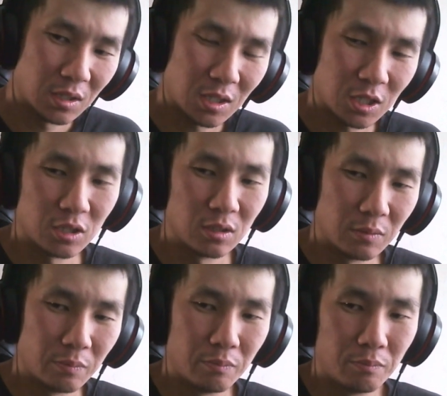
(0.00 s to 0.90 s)
так
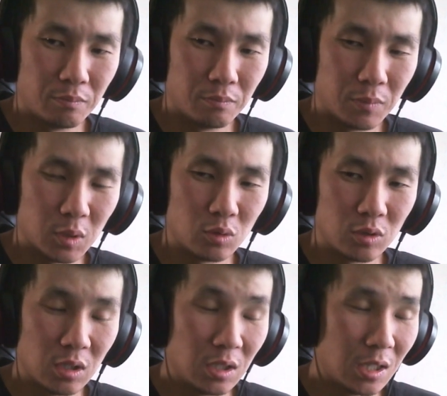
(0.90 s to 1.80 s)
же, по
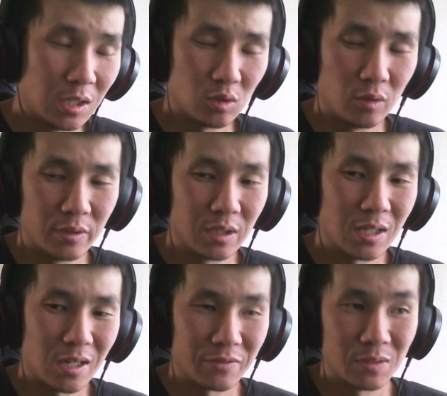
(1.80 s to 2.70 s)
сути, реализованы,
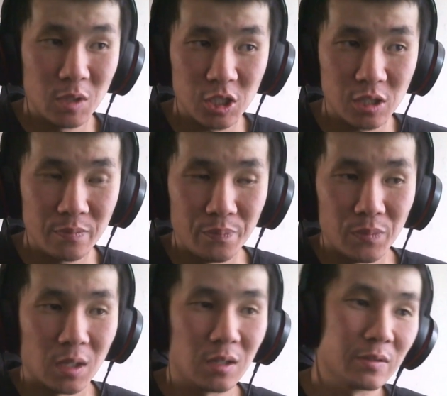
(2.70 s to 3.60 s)
как в Smash,
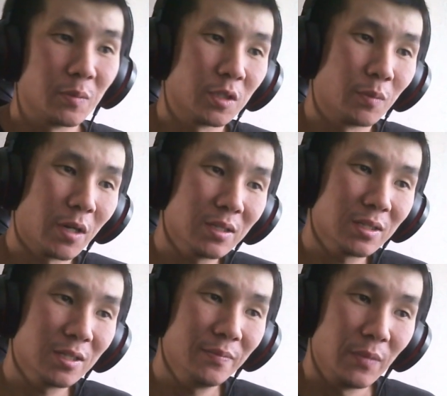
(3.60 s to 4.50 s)
как в Smash Bros.